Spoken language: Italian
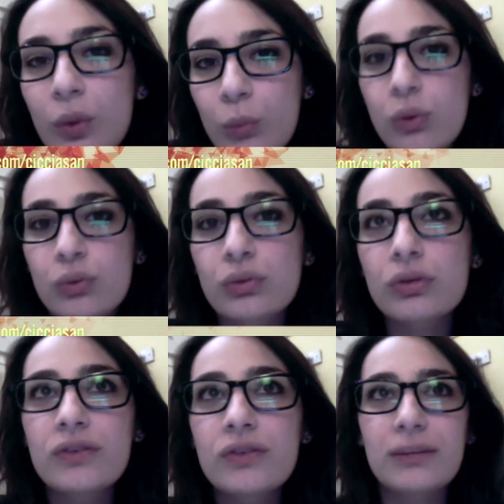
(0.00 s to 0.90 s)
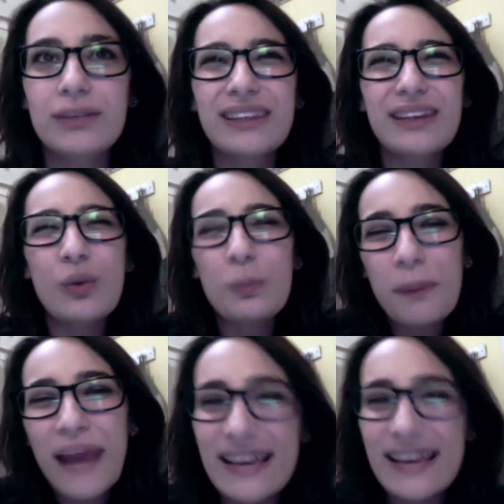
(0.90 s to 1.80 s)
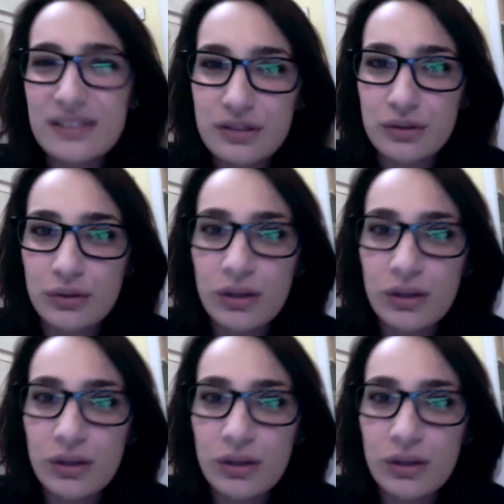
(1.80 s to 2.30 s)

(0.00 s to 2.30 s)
un mondo veramente complesso